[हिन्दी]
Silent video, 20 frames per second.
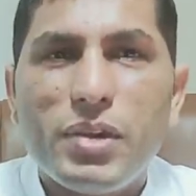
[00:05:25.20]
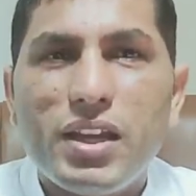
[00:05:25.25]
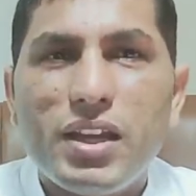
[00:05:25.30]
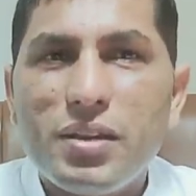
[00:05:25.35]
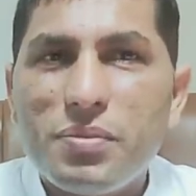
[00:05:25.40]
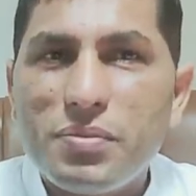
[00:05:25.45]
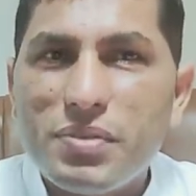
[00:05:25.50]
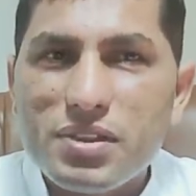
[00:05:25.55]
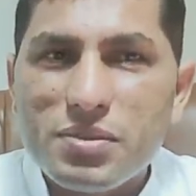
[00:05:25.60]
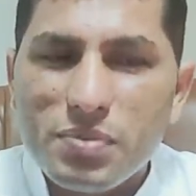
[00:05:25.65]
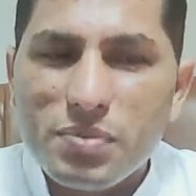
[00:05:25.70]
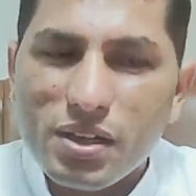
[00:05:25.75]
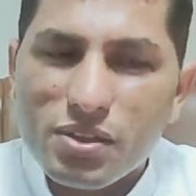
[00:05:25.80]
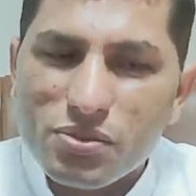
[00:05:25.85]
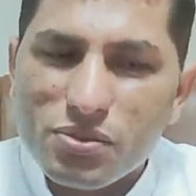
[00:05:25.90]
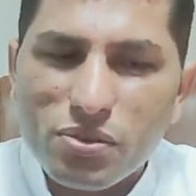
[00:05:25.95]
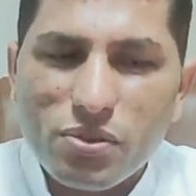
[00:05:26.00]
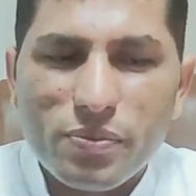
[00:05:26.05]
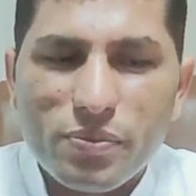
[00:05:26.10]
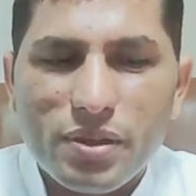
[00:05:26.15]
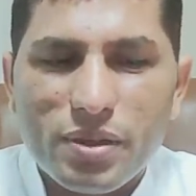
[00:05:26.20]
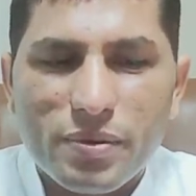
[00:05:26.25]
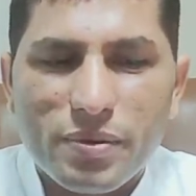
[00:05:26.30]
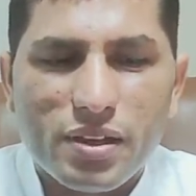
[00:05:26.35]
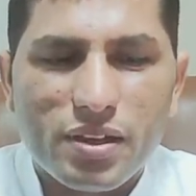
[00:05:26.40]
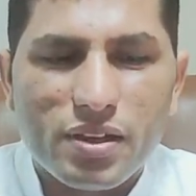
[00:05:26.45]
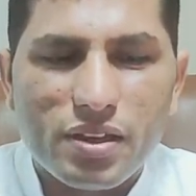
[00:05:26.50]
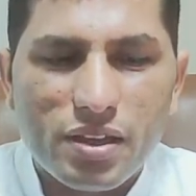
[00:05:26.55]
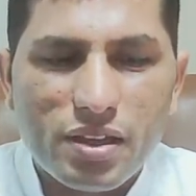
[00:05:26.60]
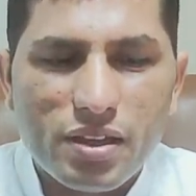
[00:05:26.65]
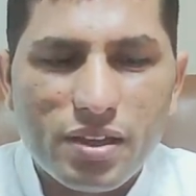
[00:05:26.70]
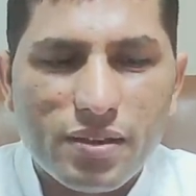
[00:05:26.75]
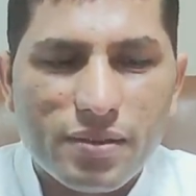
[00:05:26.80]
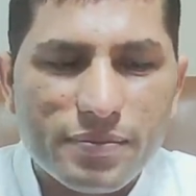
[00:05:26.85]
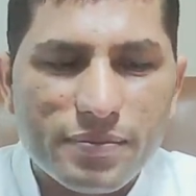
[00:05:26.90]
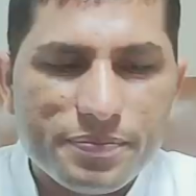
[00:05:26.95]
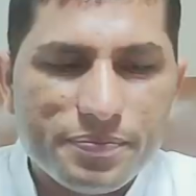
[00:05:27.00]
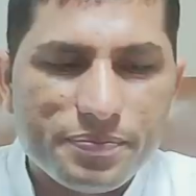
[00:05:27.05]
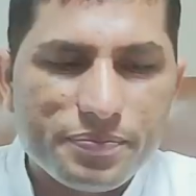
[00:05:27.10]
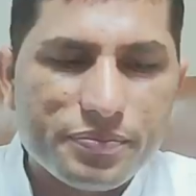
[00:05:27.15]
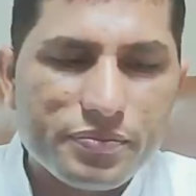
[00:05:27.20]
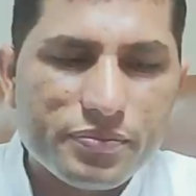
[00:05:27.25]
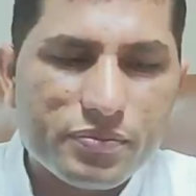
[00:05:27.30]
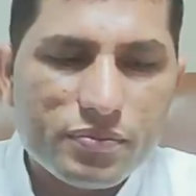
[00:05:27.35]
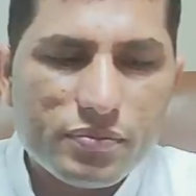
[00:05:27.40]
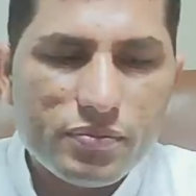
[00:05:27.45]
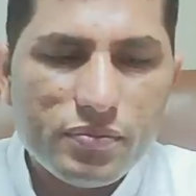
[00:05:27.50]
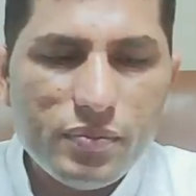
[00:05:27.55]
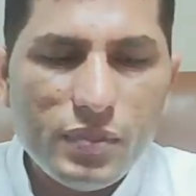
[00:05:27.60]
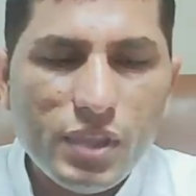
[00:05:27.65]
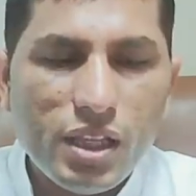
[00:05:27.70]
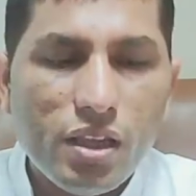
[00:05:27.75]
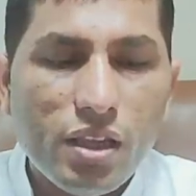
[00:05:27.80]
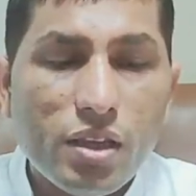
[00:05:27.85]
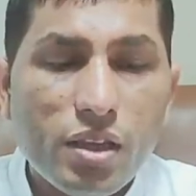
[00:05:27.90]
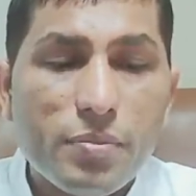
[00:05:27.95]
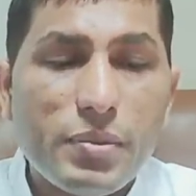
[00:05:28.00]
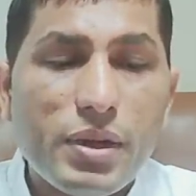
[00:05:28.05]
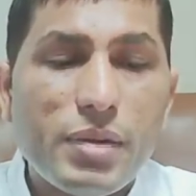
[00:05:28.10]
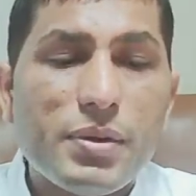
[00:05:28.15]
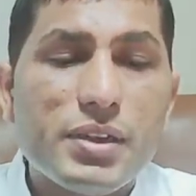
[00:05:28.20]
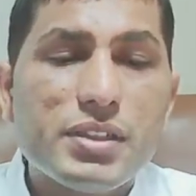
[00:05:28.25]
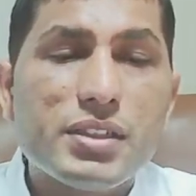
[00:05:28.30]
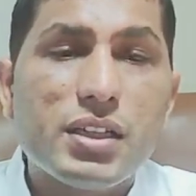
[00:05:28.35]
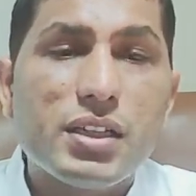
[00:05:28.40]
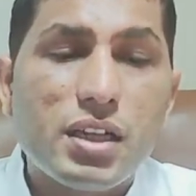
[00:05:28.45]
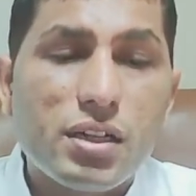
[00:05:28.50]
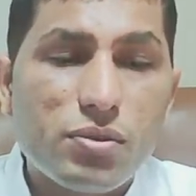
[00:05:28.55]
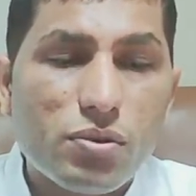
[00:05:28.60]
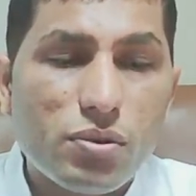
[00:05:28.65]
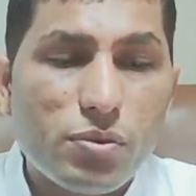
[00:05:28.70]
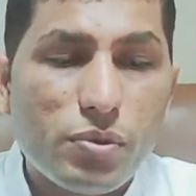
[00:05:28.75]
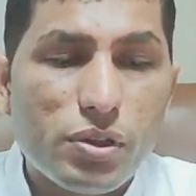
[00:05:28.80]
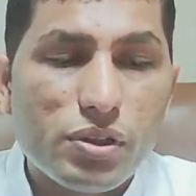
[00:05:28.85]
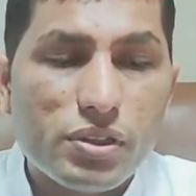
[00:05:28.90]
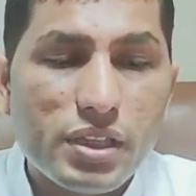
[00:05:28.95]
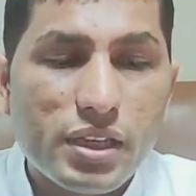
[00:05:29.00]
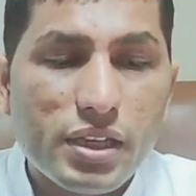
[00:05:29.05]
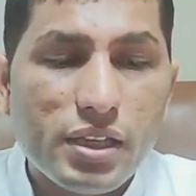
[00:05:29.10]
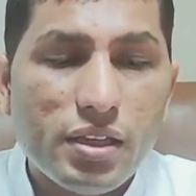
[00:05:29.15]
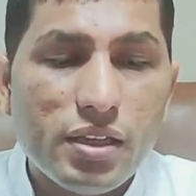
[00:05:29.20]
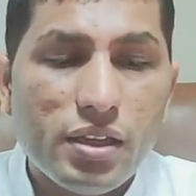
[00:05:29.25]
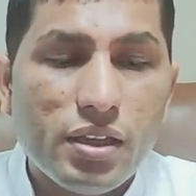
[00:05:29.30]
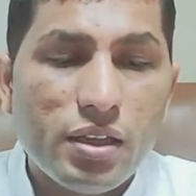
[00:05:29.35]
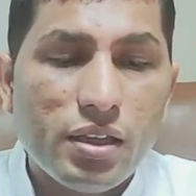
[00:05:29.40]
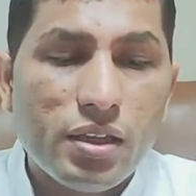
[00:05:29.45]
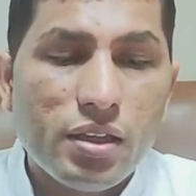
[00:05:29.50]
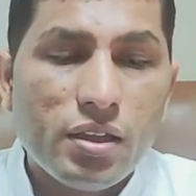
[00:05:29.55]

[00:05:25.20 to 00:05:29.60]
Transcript: मेरी फीस पांच सौ रुपये भाई ठीक है बामासा राठौर बोलते हैं